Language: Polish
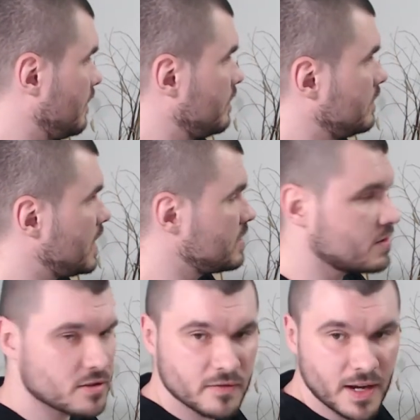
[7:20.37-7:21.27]
też
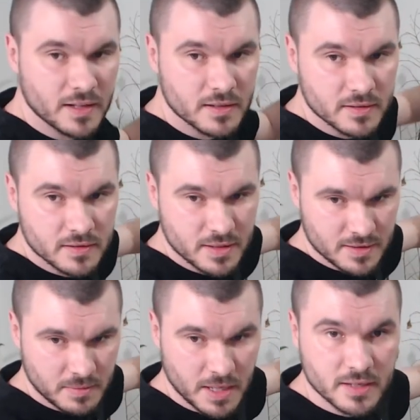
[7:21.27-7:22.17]
dość fajne, nie
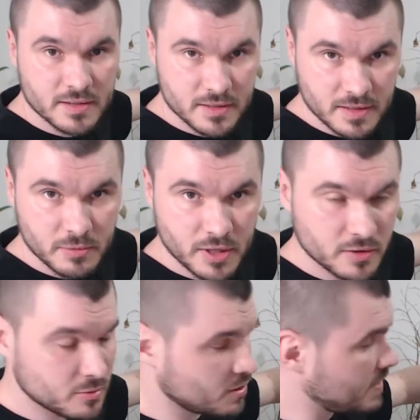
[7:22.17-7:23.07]
zajmuje, nie zajmuje
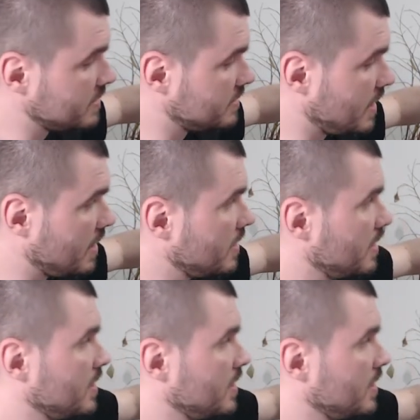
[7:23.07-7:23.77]
on dużo miejsca.